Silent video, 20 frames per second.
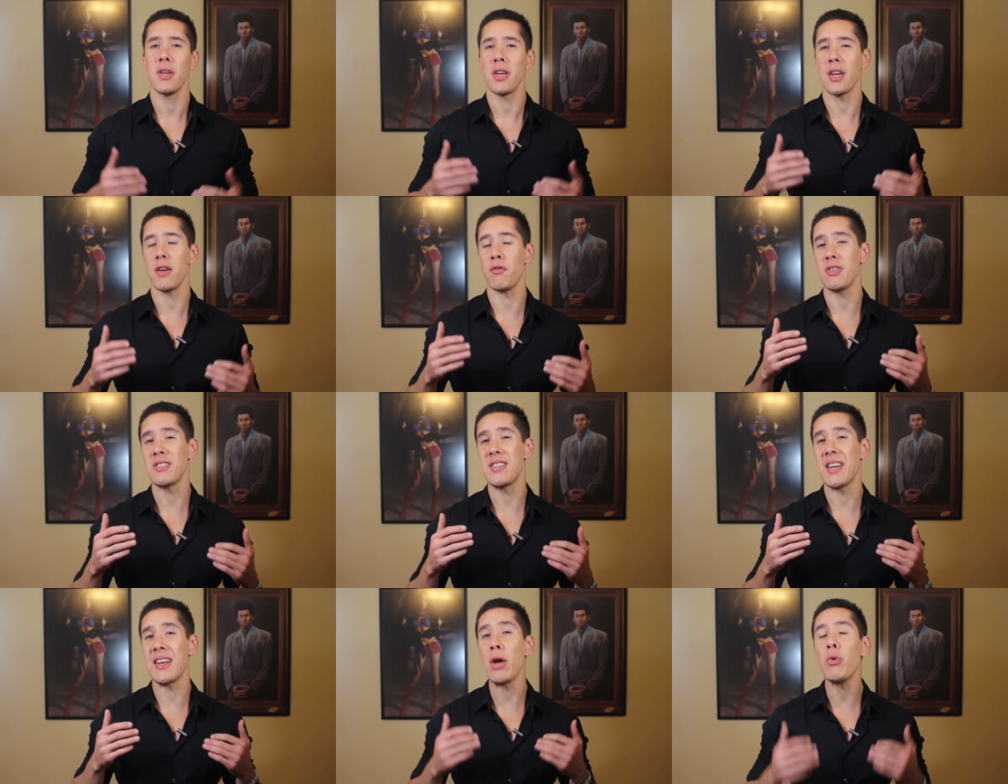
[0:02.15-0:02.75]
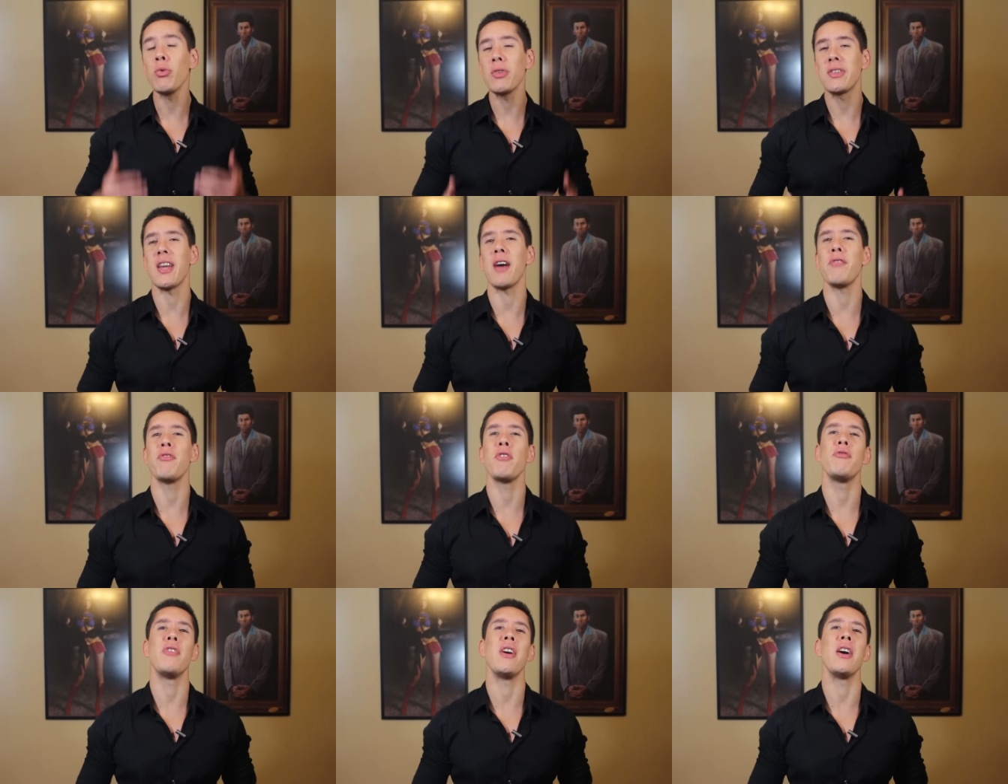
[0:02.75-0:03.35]
que você não está
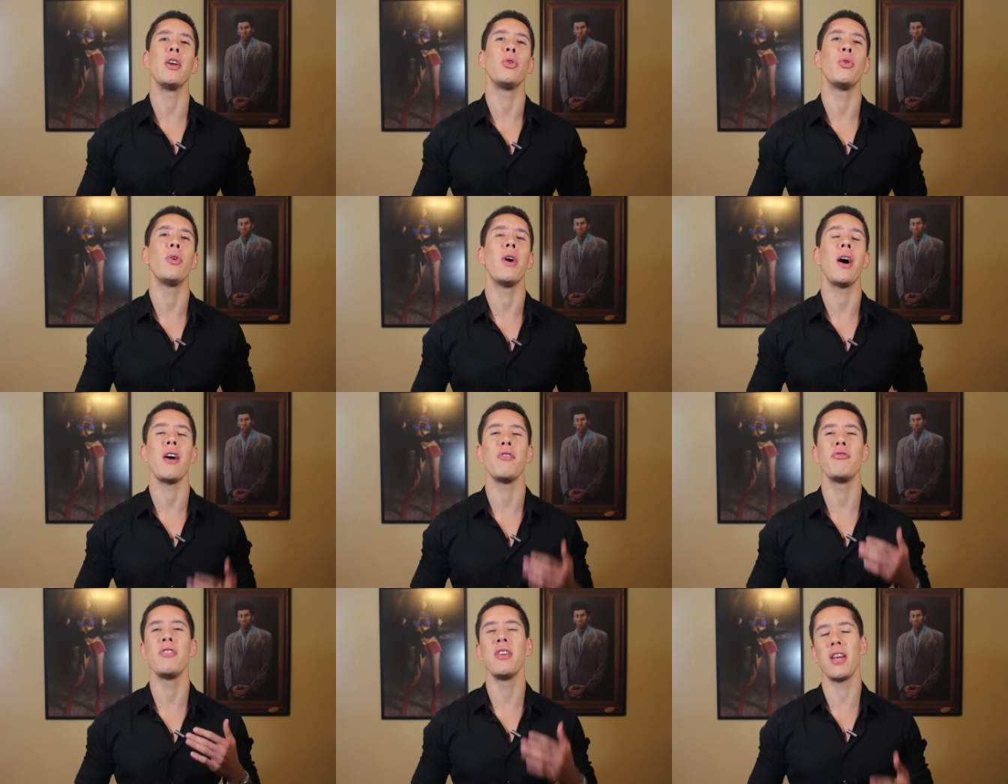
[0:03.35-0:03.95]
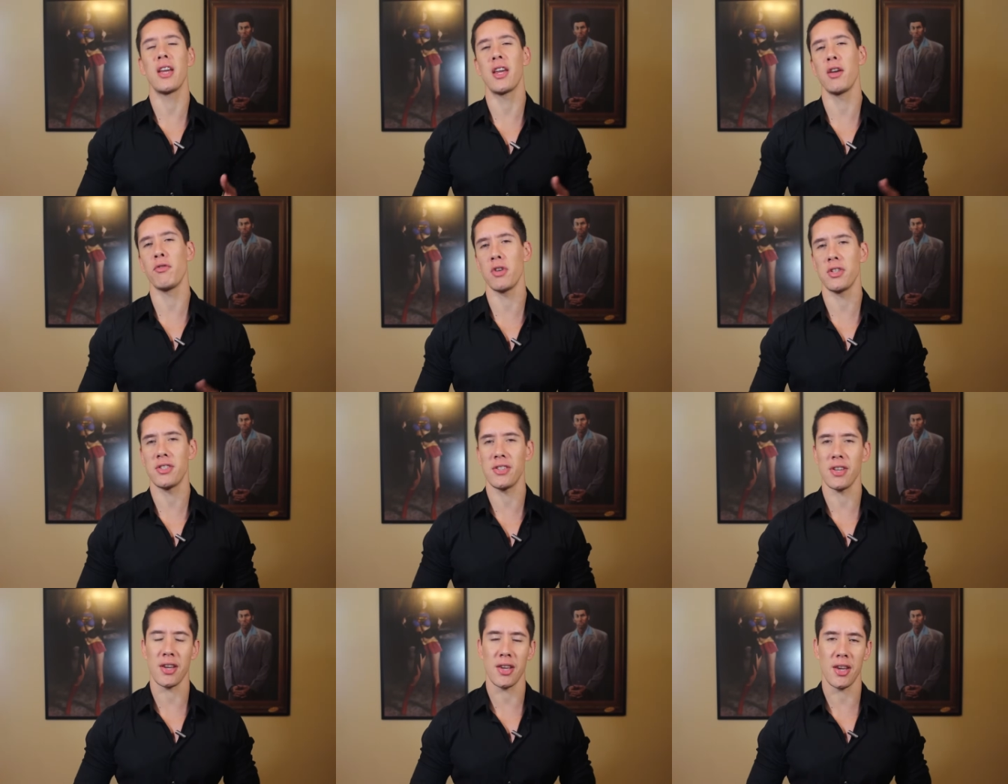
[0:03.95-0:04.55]
vivendo a vida que
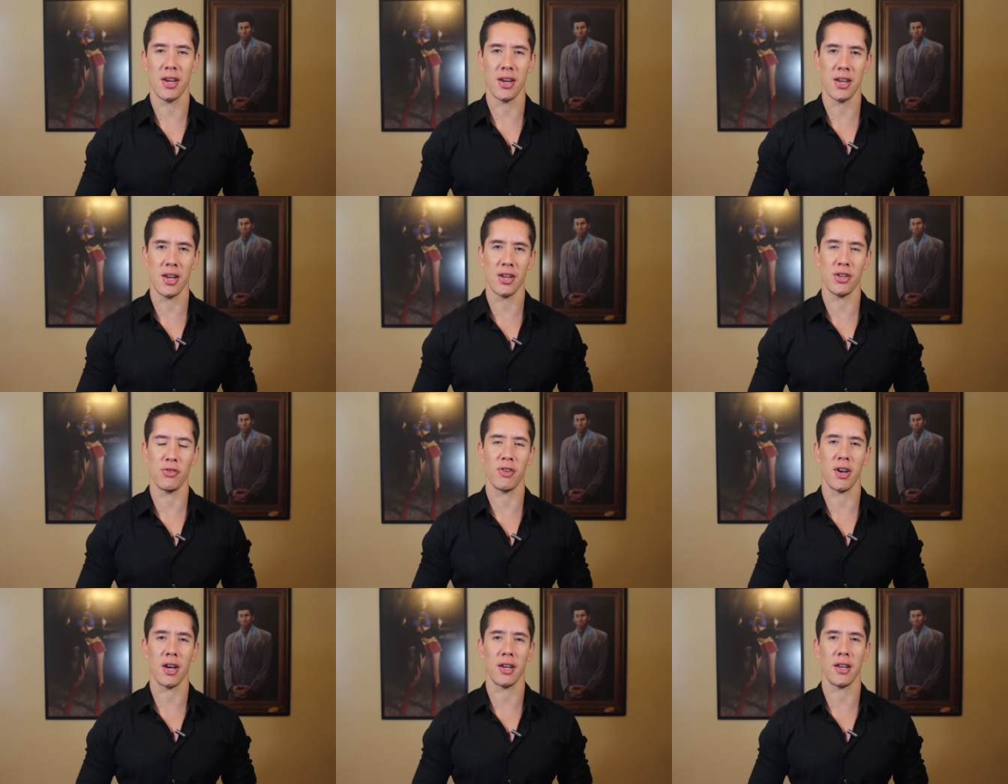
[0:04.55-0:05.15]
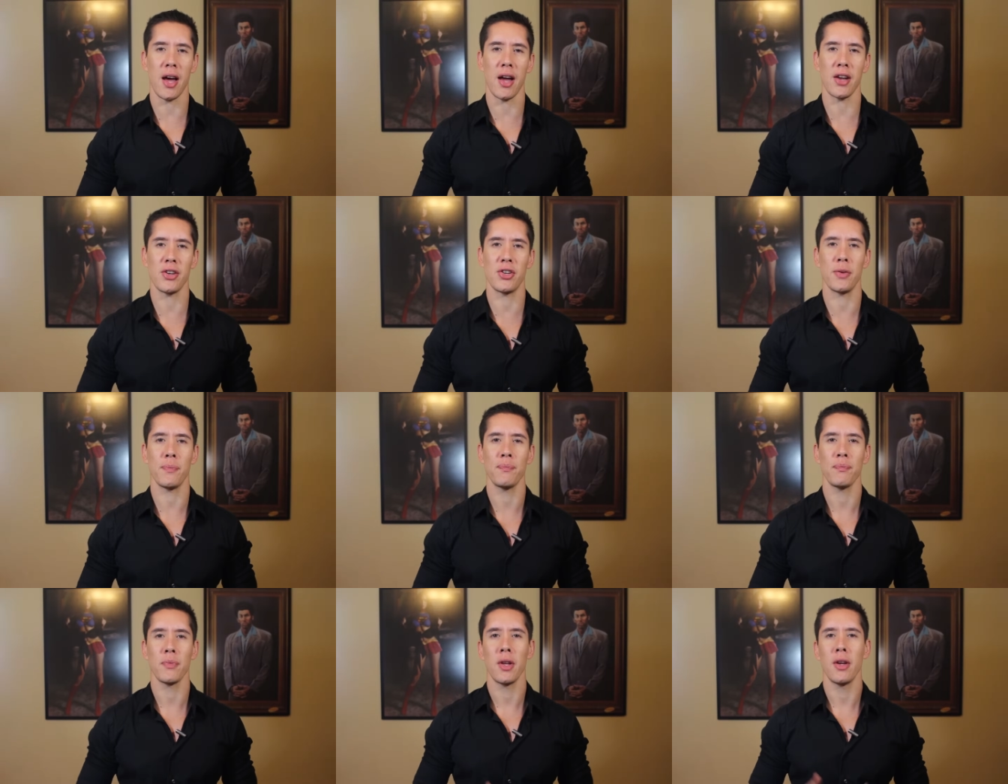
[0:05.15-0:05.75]
você queria de verdade?